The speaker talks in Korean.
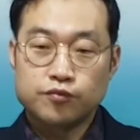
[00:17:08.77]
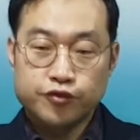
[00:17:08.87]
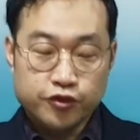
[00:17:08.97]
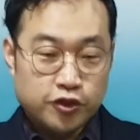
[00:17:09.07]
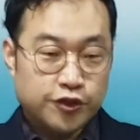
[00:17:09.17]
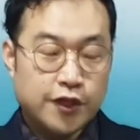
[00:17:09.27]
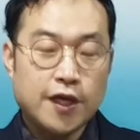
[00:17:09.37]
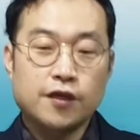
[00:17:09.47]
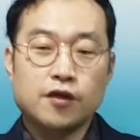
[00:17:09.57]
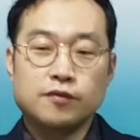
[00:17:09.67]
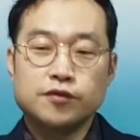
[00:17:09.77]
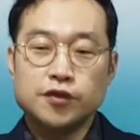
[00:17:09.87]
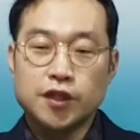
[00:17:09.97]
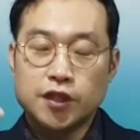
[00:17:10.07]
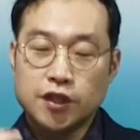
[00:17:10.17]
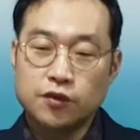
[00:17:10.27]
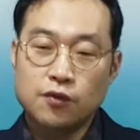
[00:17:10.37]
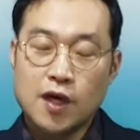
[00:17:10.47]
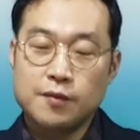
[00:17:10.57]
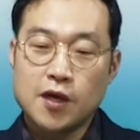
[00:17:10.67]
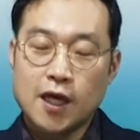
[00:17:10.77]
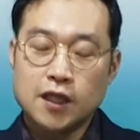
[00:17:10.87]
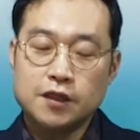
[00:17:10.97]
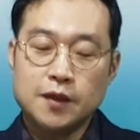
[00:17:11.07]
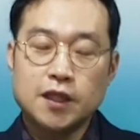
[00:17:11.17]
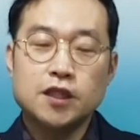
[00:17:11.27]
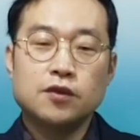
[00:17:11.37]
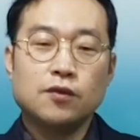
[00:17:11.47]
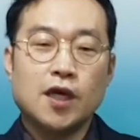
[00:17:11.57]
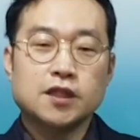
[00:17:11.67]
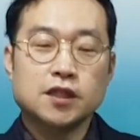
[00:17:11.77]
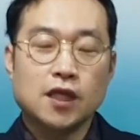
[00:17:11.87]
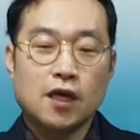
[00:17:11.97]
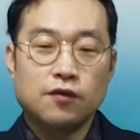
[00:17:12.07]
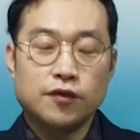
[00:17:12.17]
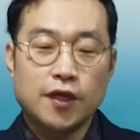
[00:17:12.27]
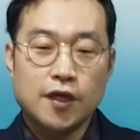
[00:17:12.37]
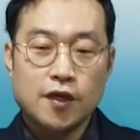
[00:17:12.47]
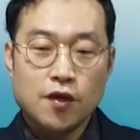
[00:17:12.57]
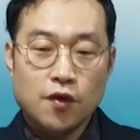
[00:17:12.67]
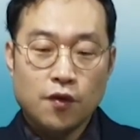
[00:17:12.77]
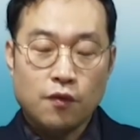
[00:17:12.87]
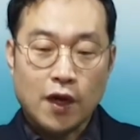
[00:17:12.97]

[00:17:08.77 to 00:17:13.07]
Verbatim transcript: 부를 때 여러분들이 기도하며 하나님의 인도하신 가운데